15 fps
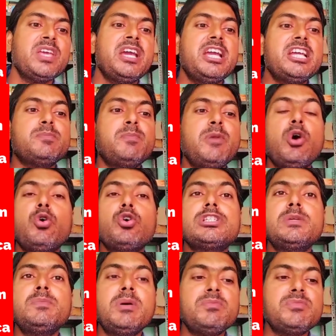इसमें
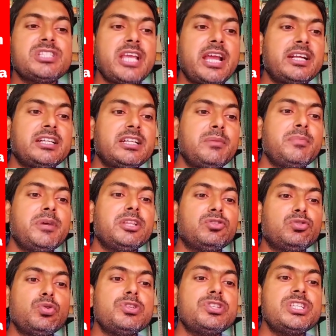ओसिमम सेंटम है
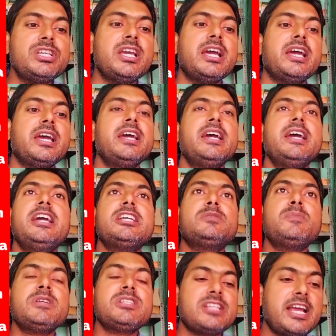तुलसी है इसमें
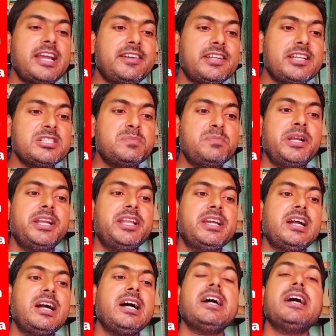साइट्रस
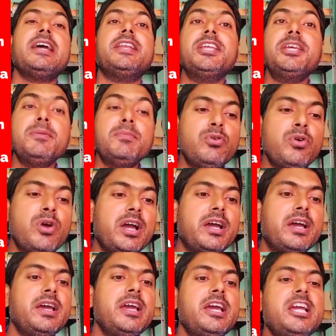मेडिका है नींबू है
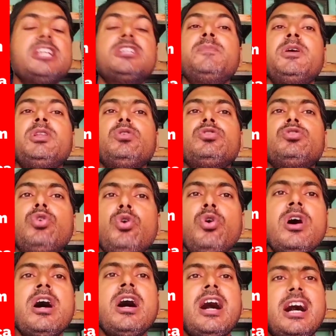इसमें दोस्तों
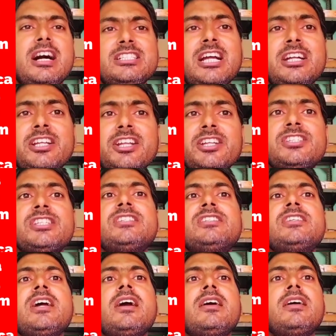अजा
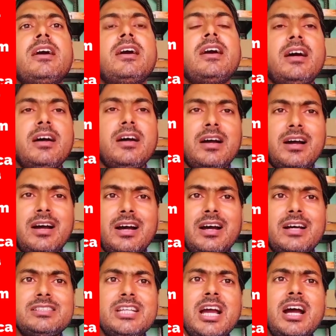अजा
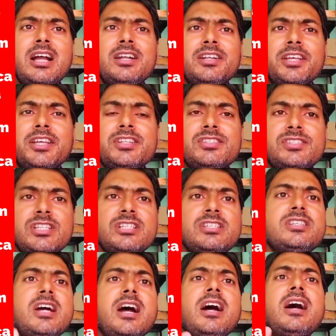
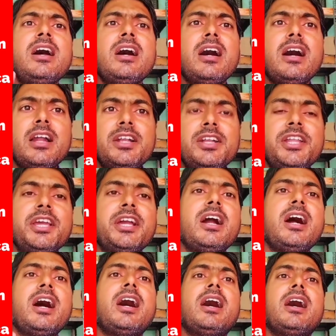अजाडिरचिटा अंडिका
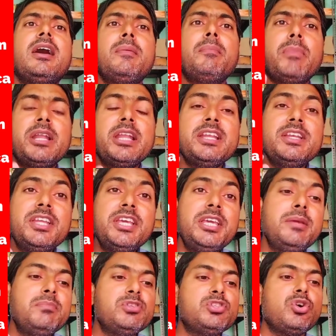माने
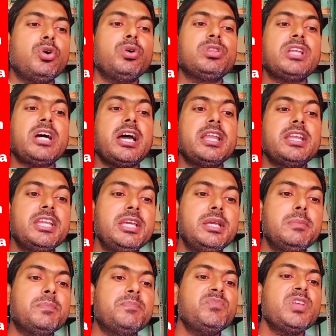नीम जो होता है नीम
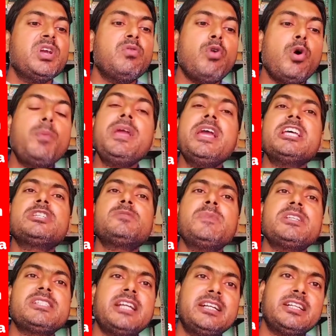वो भी है इसमें
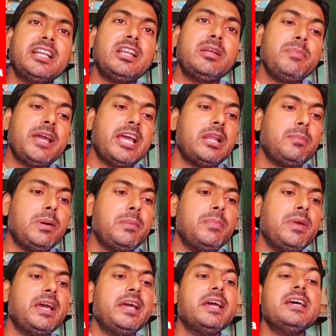सेंटलम एल्बम
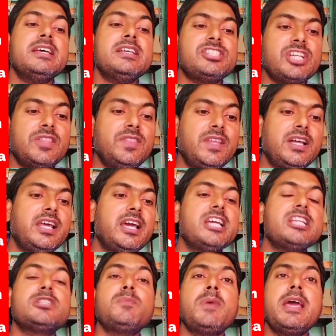है चंदन है
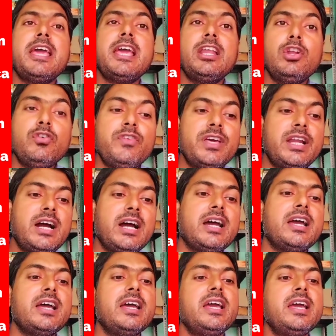इसमें एलोवेरा है
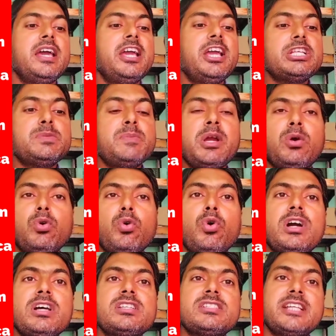इसमें
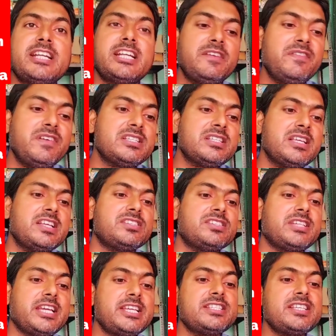क्रोकस सेटिवस है
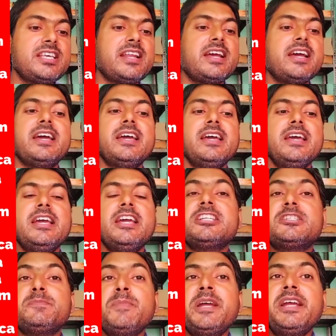केसर है
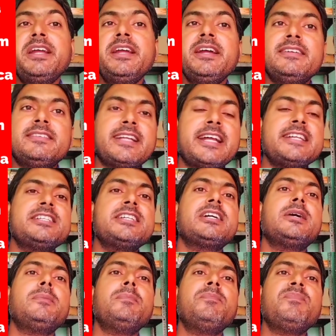इसमें
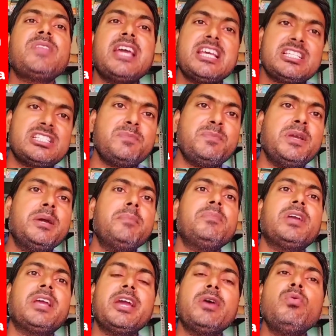ट्राइटिकम एस्टिबियम
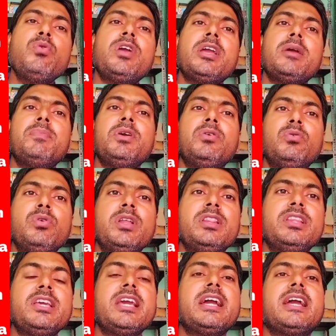गेहूं के भी गुण
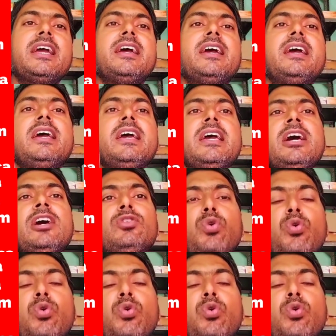दिए गए हैं तो